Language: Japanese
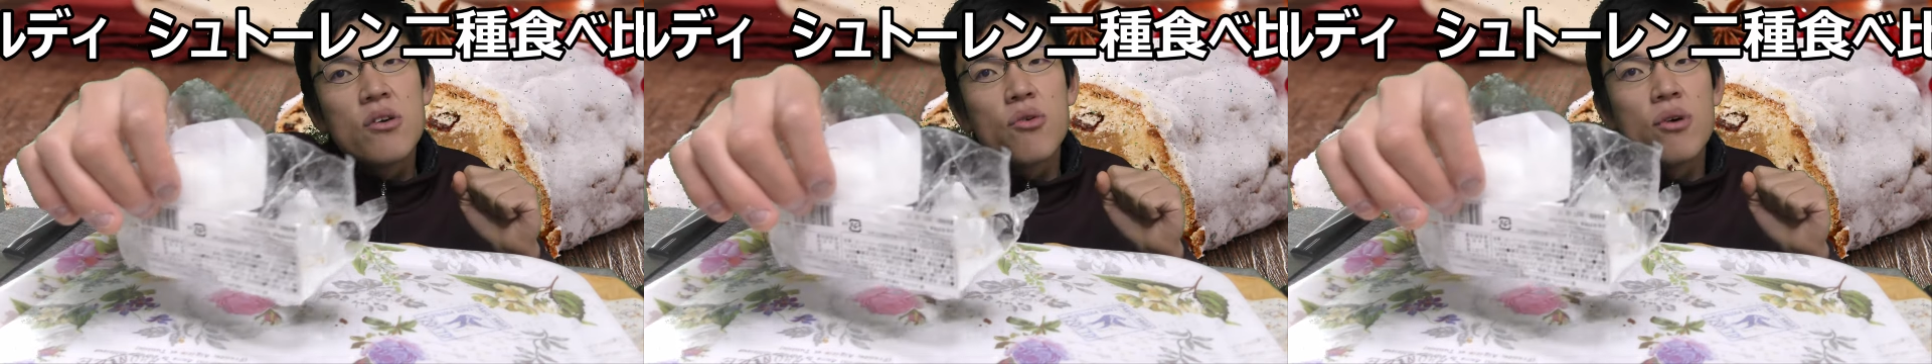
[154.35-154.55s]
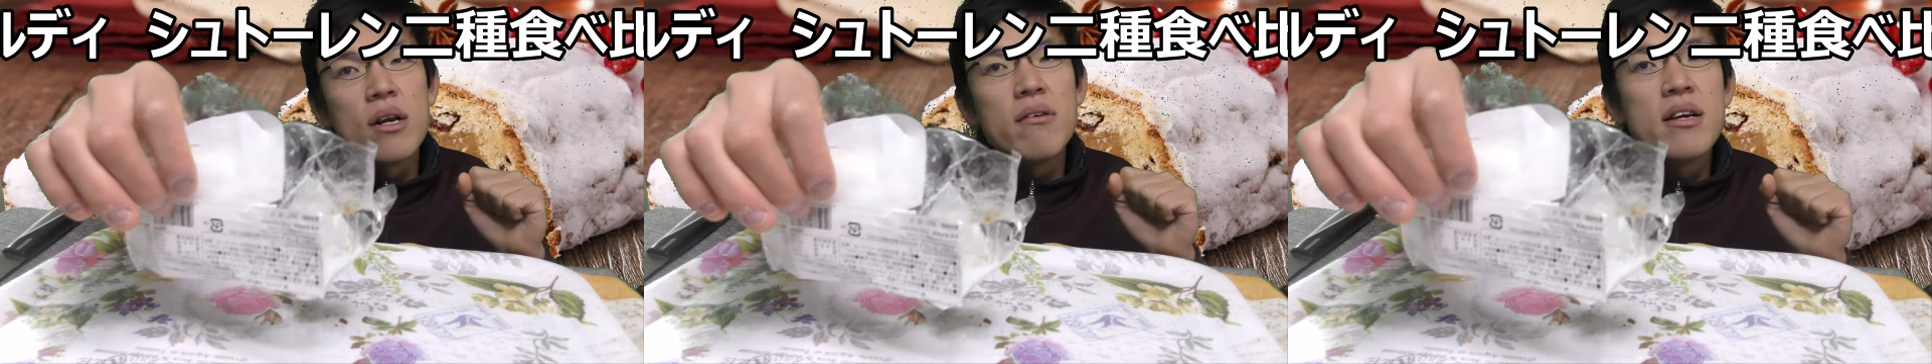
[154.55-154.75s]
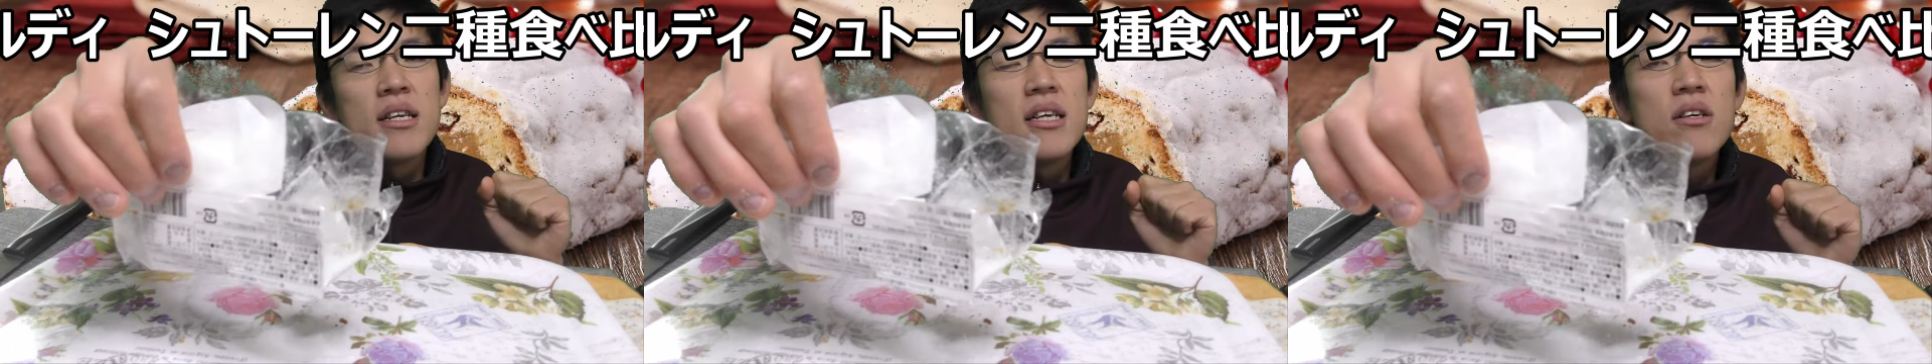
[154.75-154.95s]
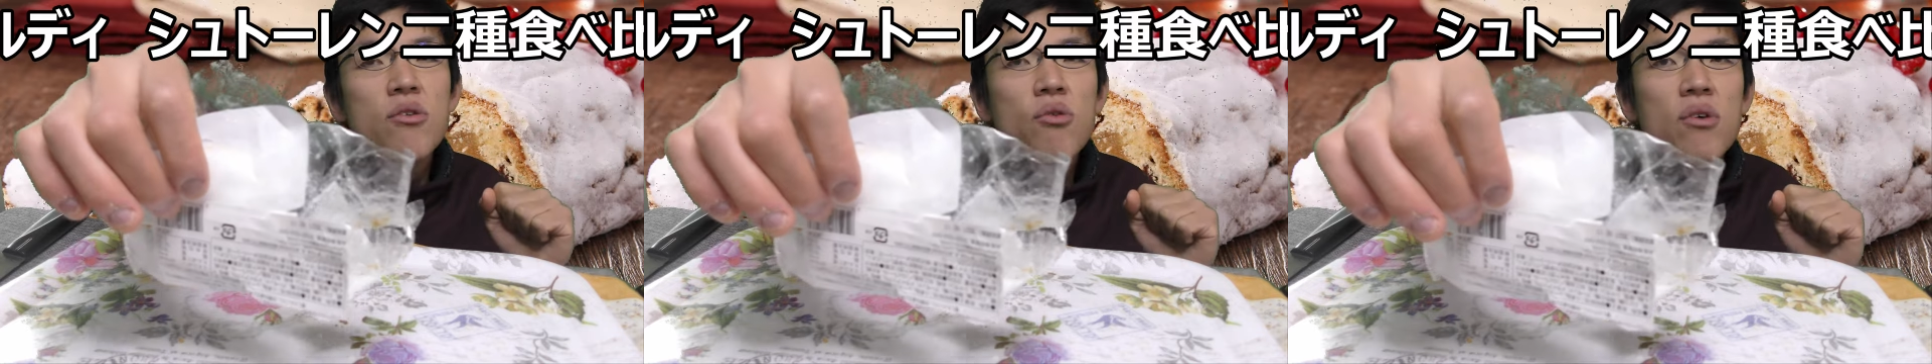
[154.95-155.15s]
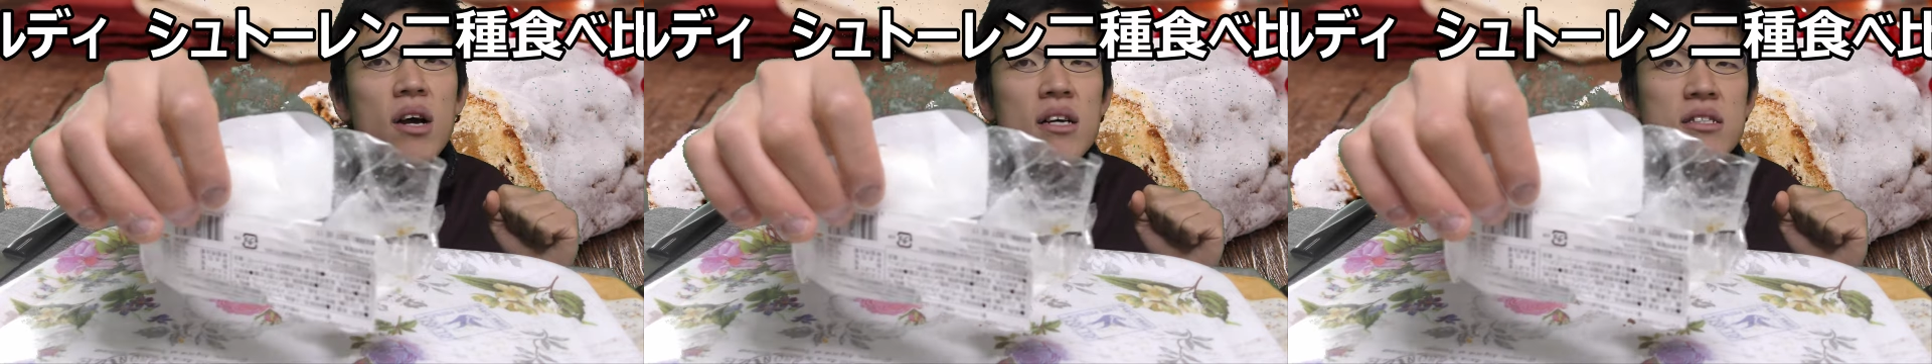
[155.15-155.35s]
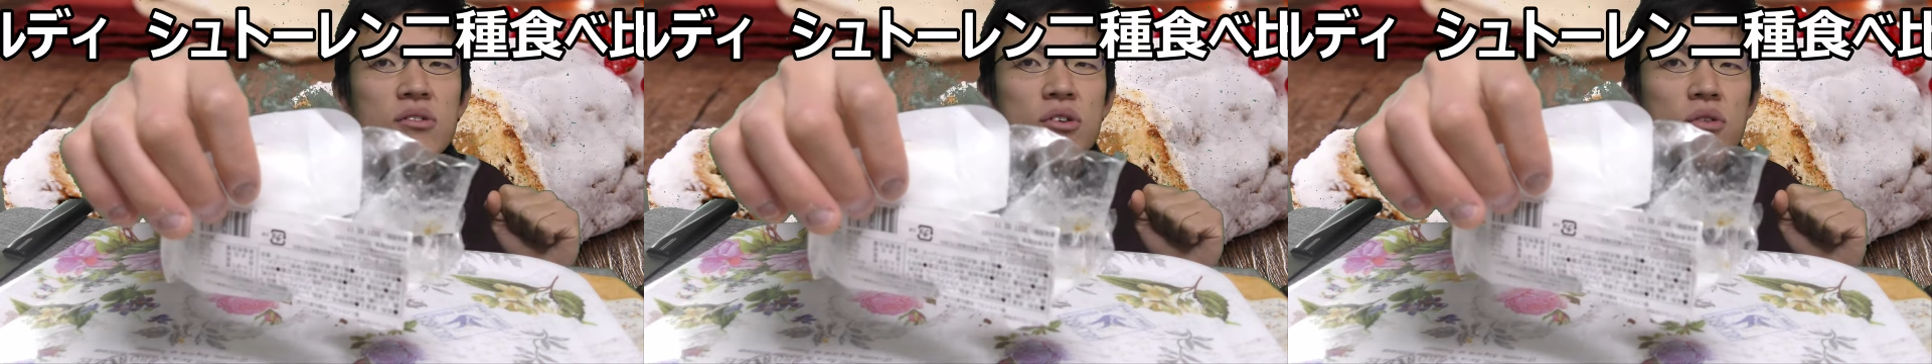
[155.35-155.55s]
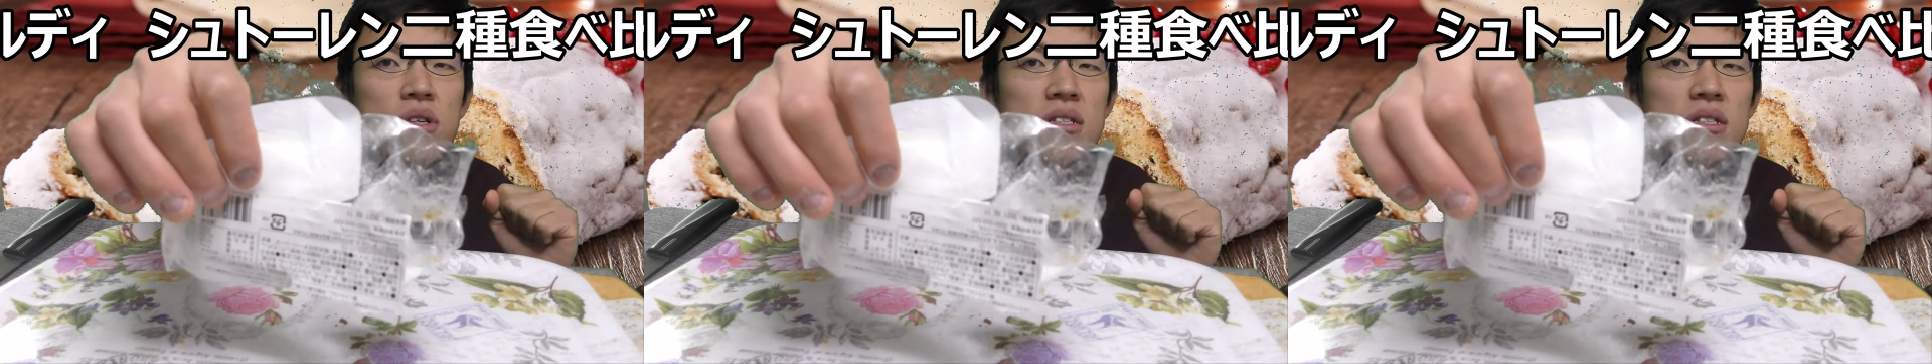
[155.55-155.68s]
これはリンゴの味をよ